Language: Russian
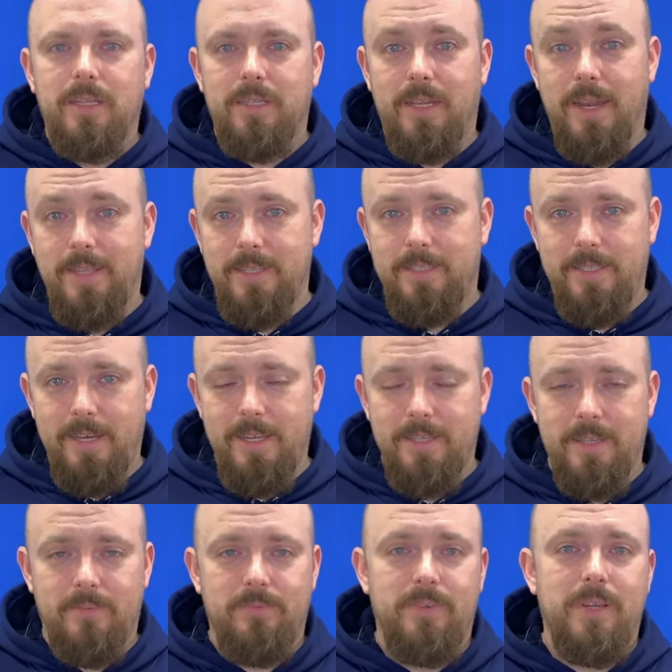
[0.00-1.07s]
Для
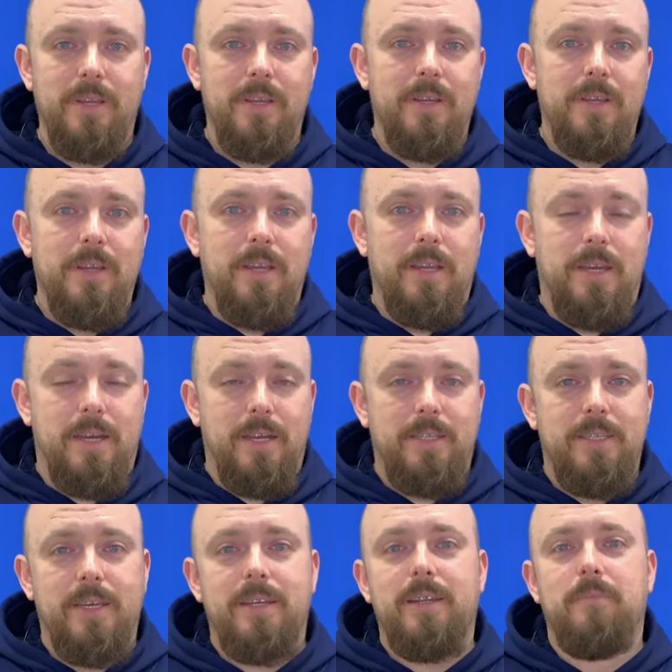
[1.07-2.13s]
нейтринов
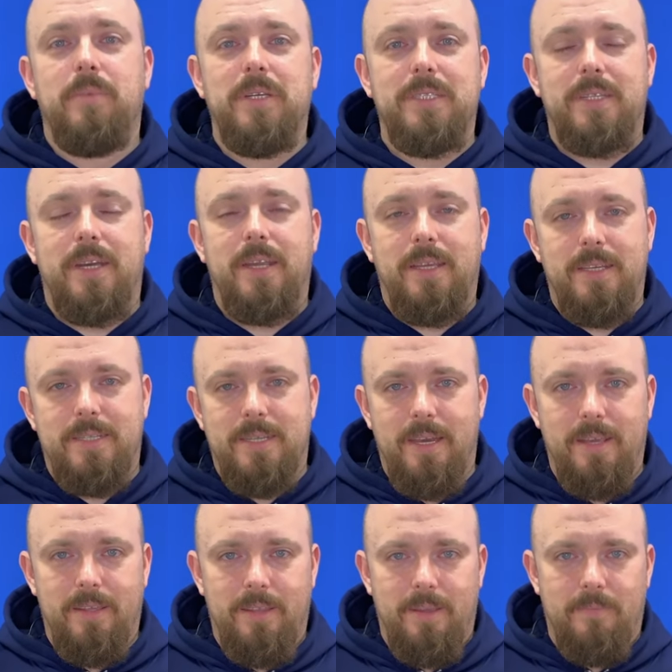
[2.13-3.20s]
Характерно быстрое
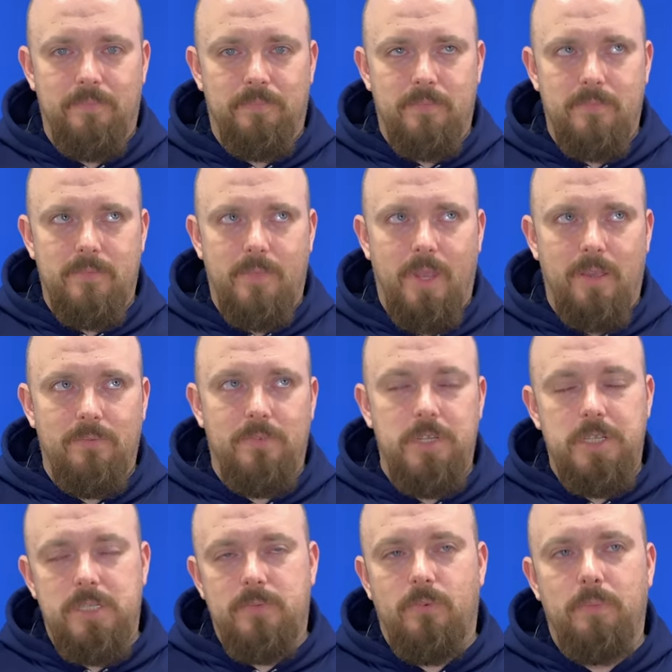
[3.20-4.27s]
окисление.
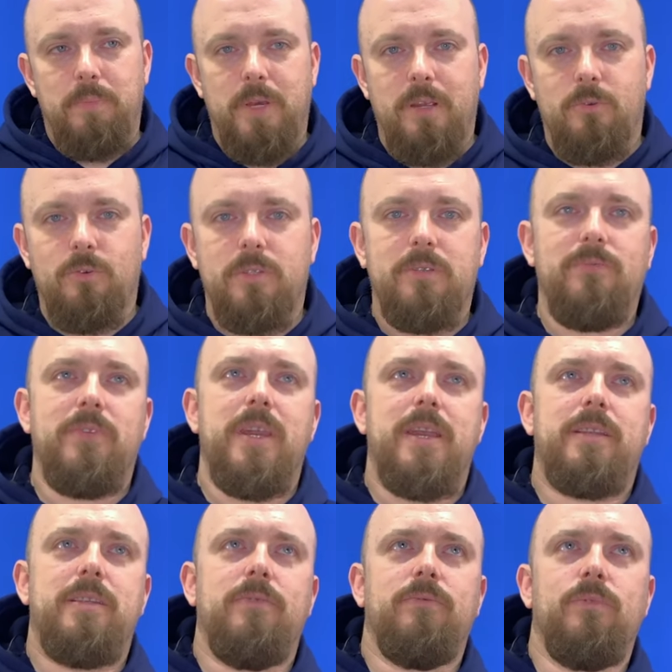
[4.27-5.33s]
Вещество переходит в
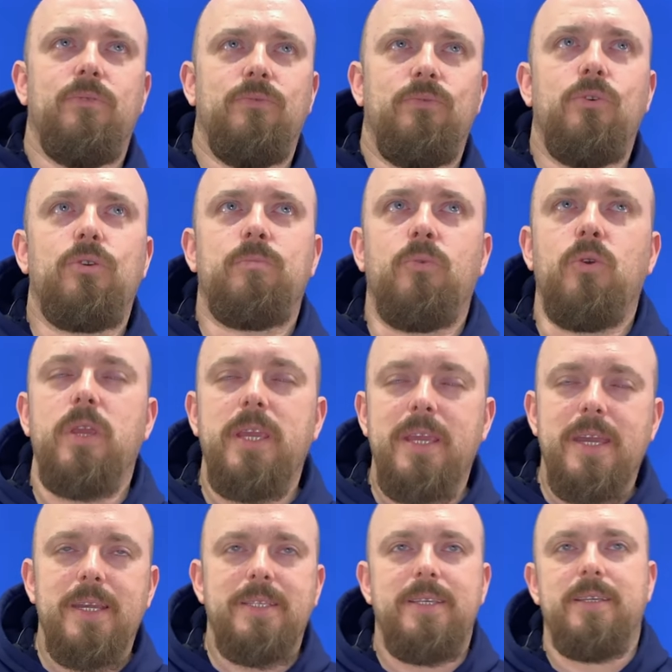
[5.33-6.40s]
неактивную форму и
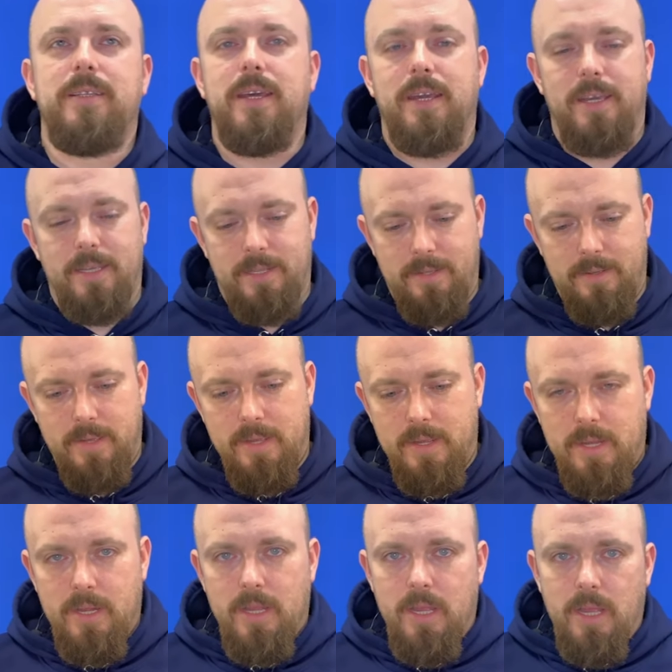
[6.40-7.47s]
оседает.
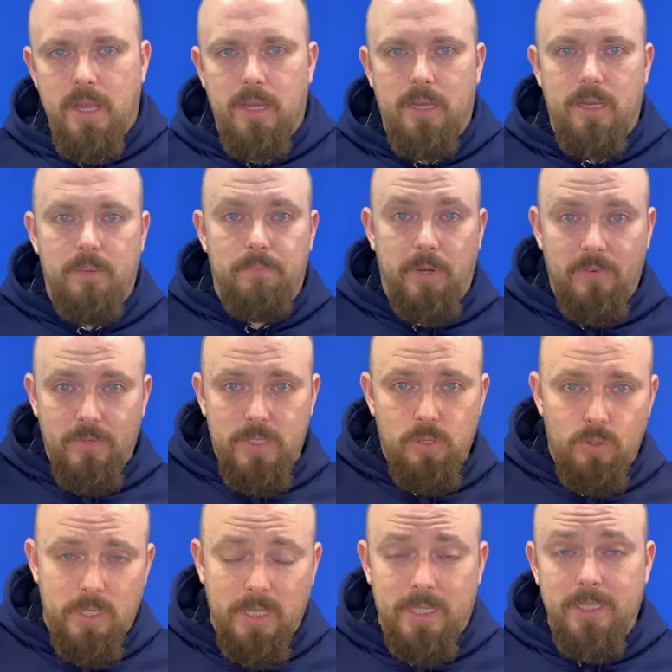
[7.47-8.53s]
Э, при
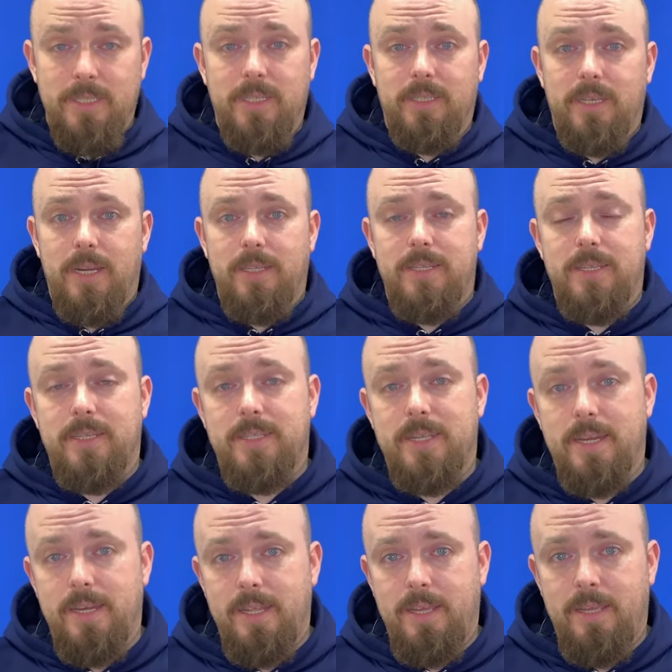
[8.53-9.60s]
высокой концентрации
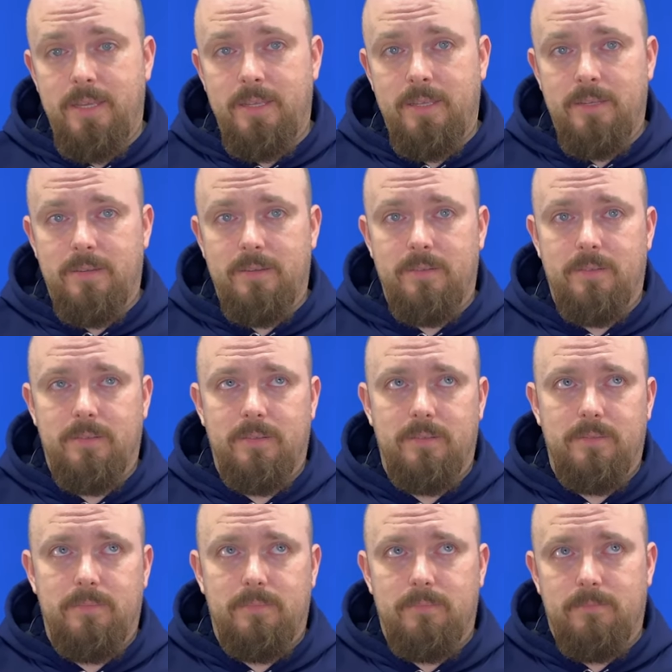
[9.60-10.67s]
солей
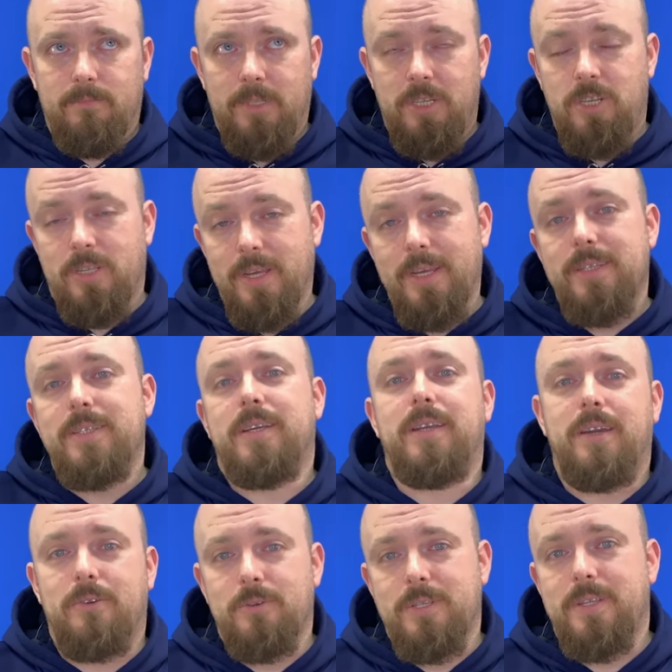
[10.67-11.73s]
э, начинается
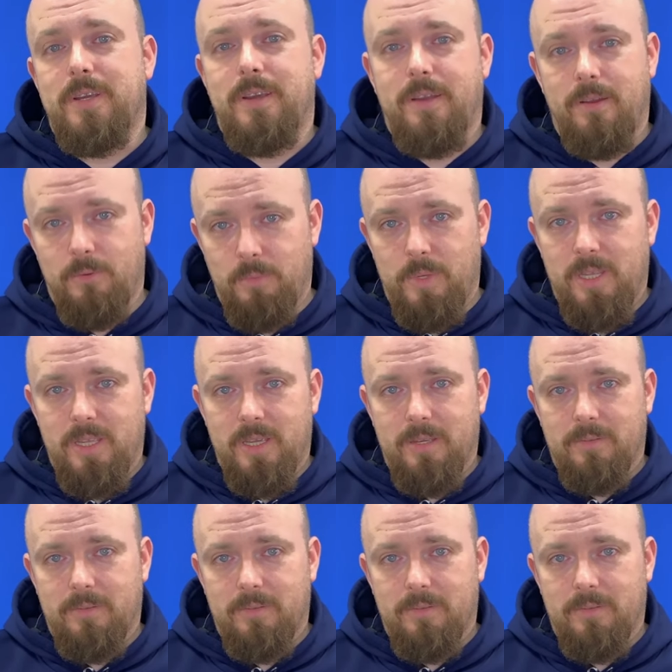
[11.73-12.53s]
коррозия алюминия.